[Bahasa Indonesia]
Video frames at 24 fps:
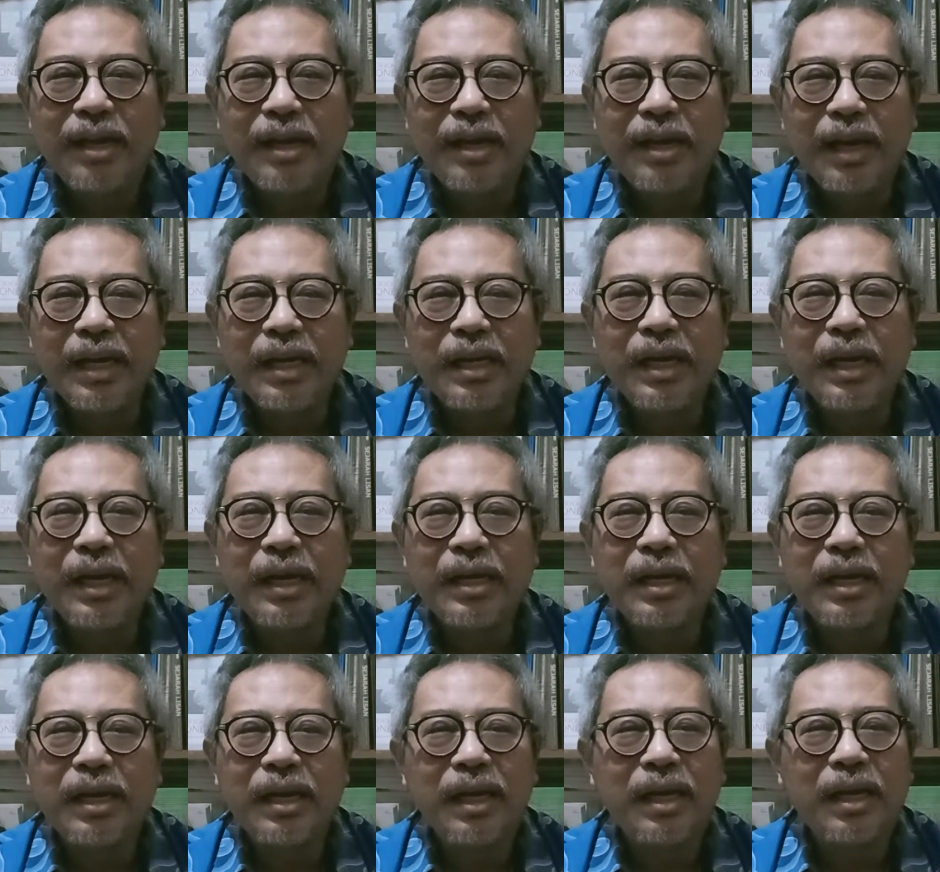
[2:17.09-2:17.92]
Nah ini
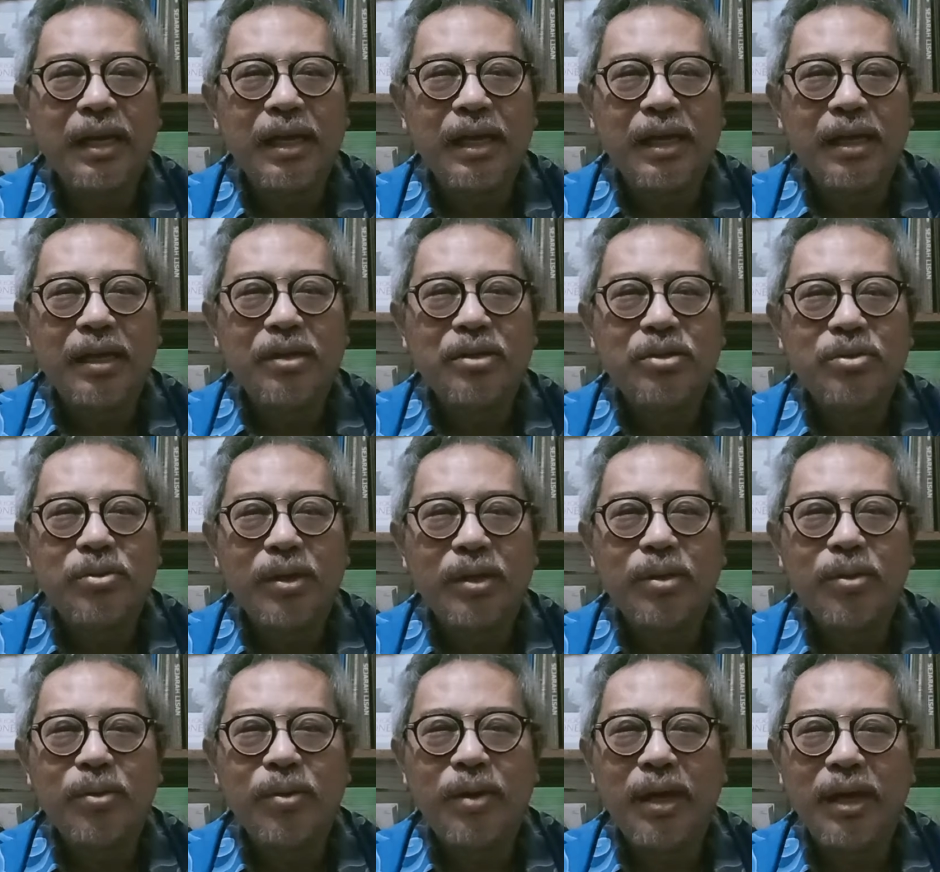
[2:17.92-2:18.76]
adalah
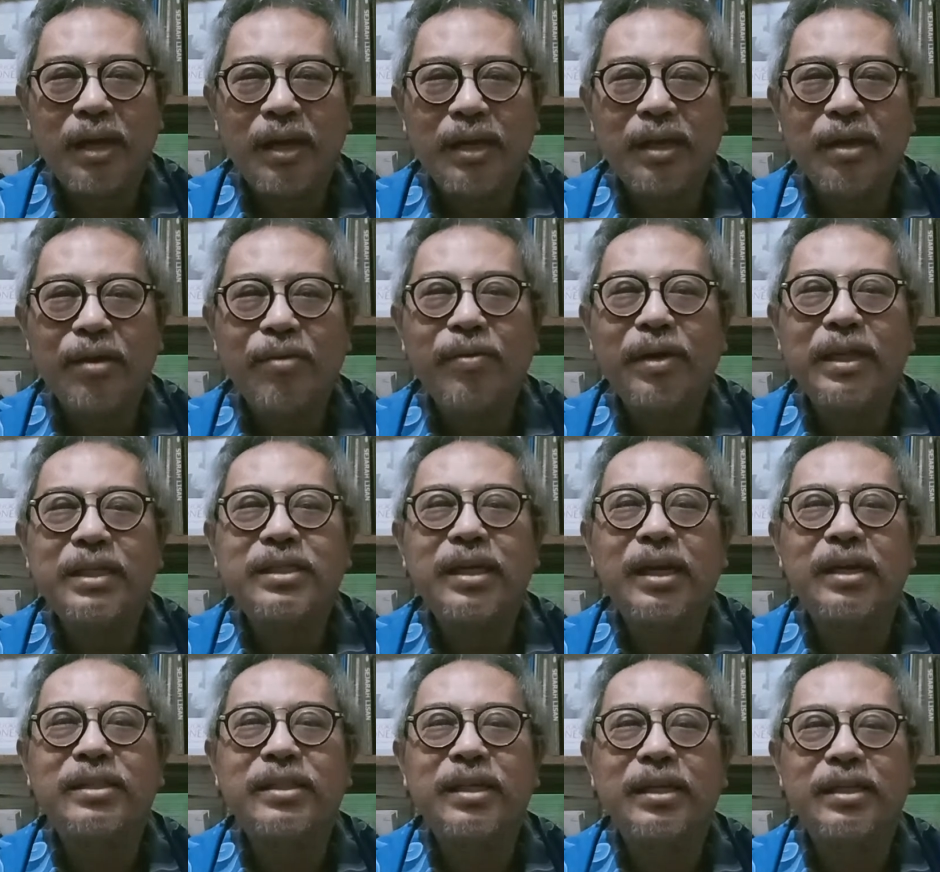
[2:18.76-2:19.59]
suatu hal yang
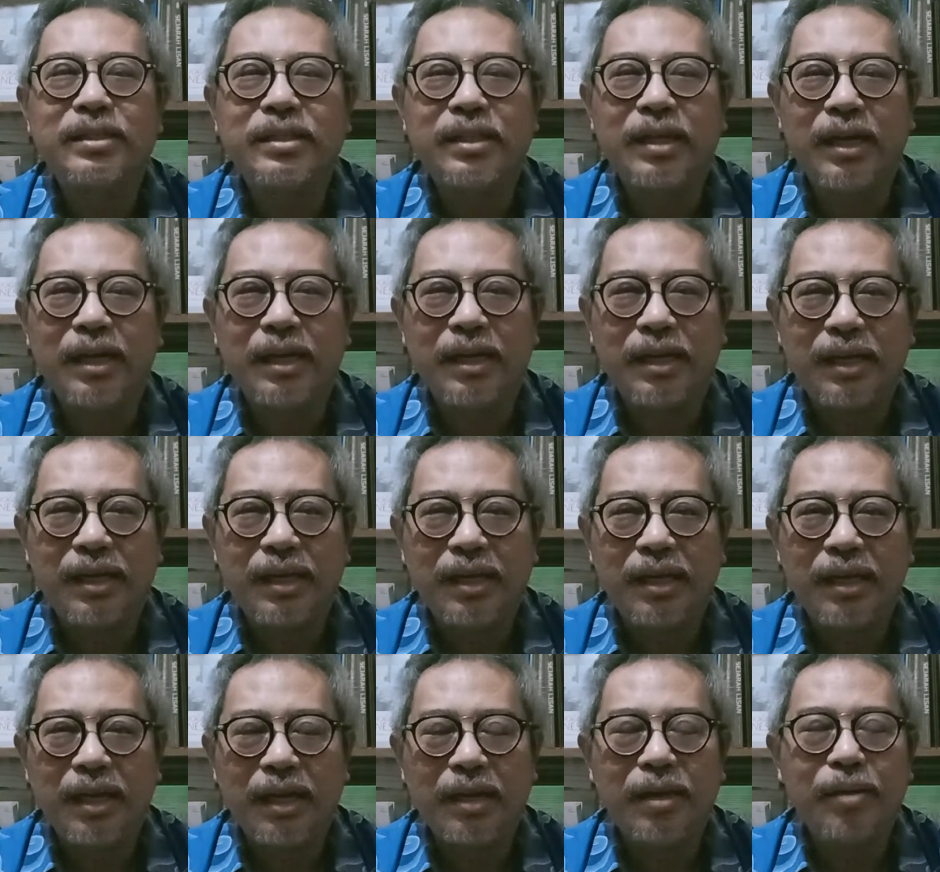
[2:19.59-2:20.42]
wajar saja,
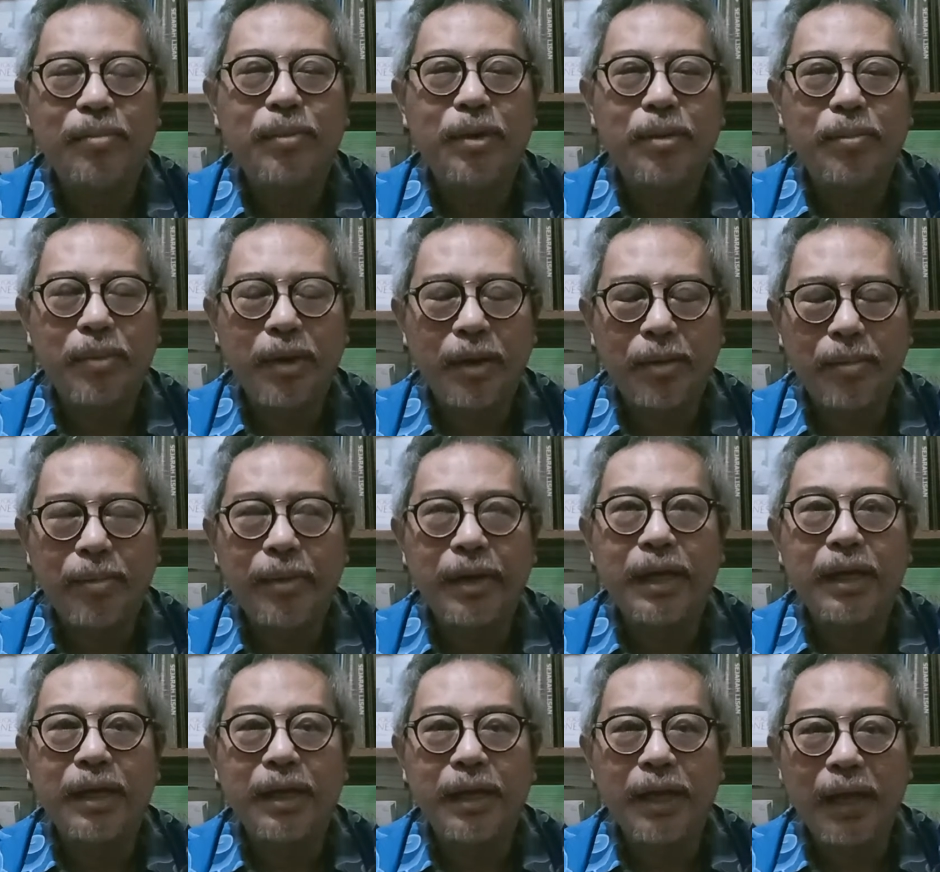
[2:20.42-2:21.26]
karena memang
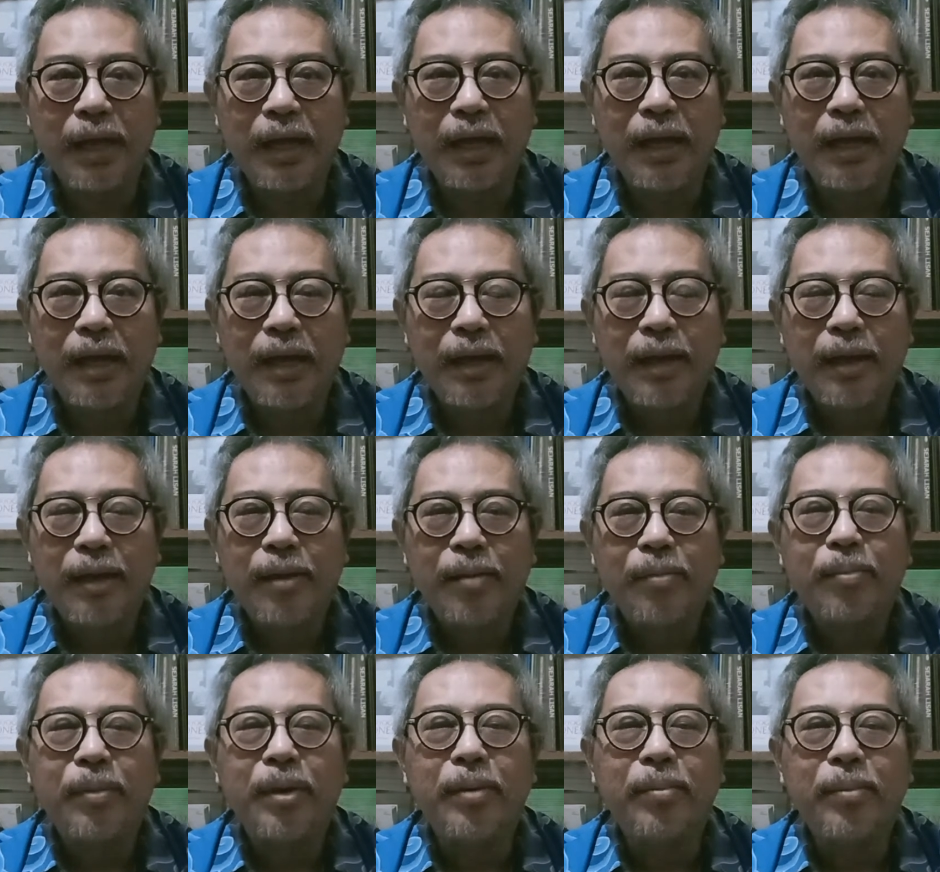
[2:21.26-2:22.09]
mereka
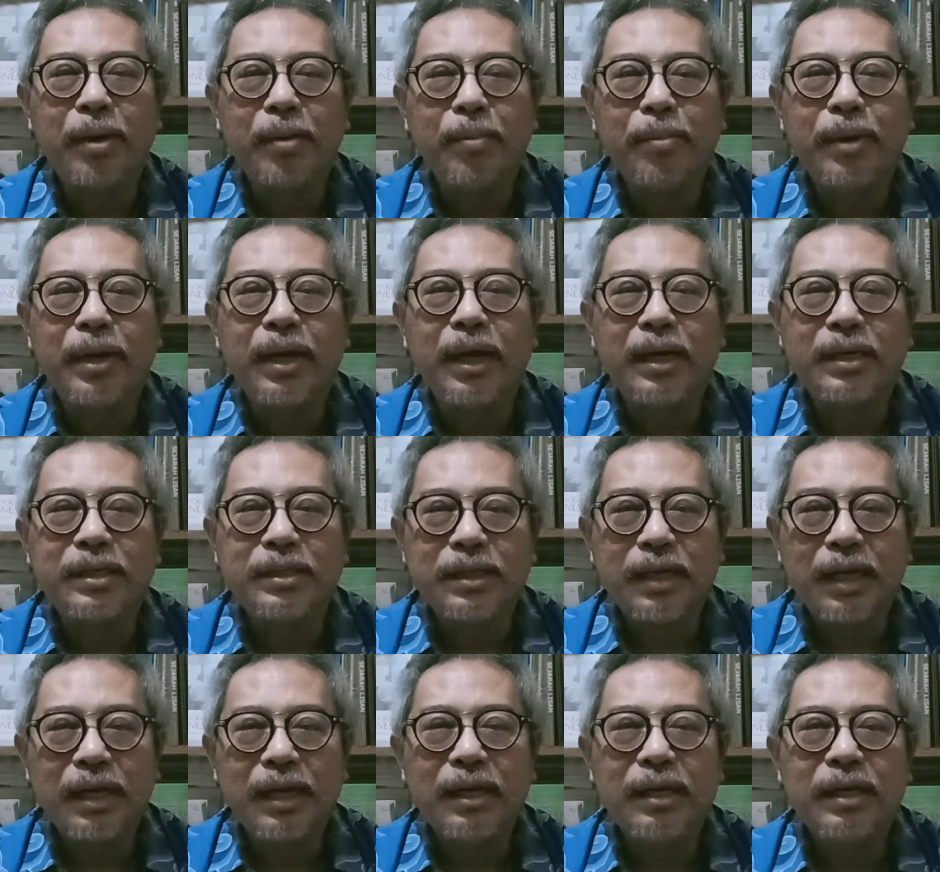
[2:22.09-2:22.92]
memang
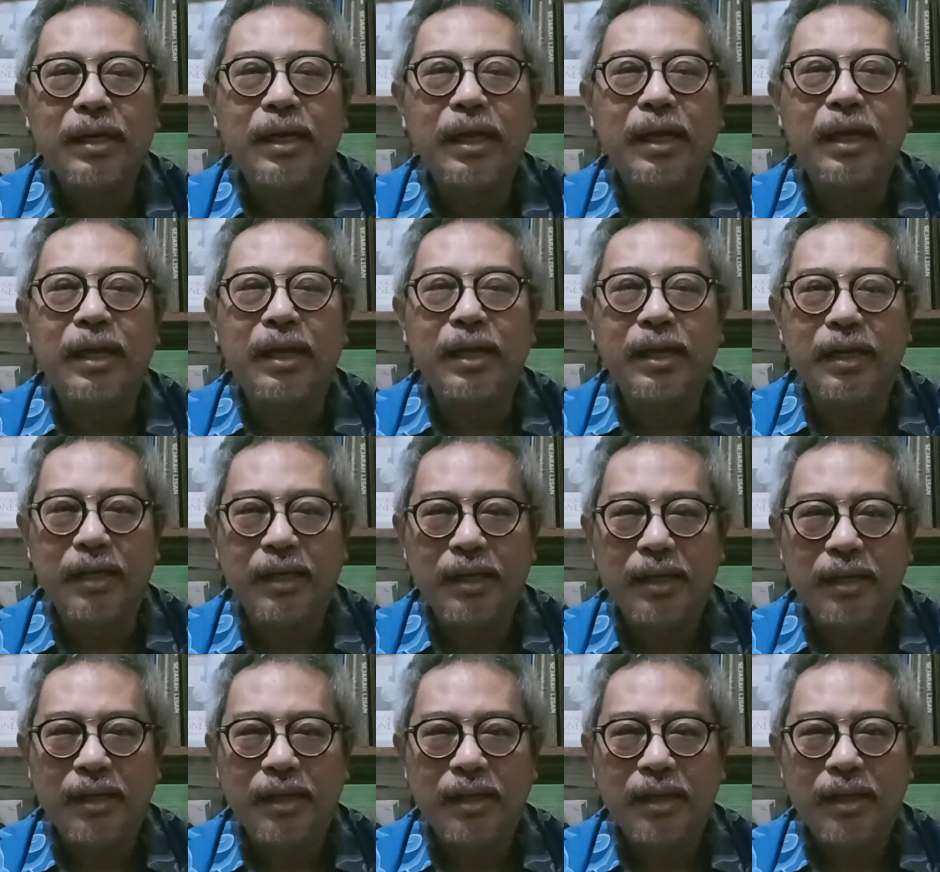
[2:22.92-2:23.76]
berasal
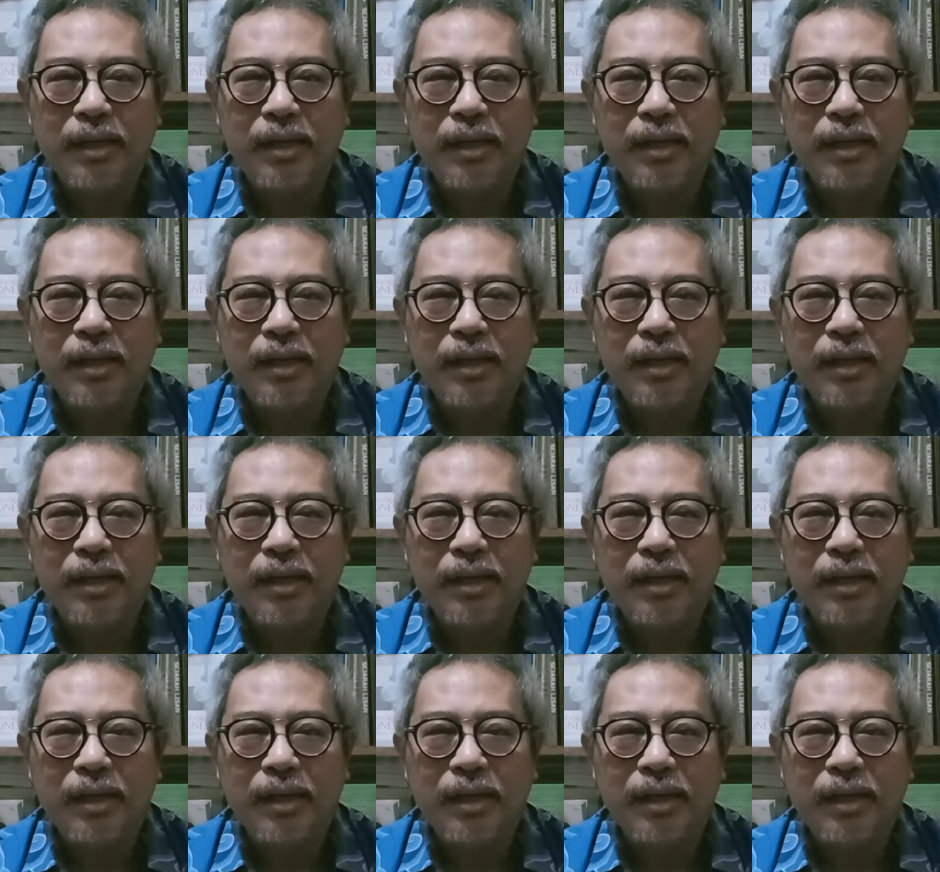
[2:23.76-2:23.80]
dari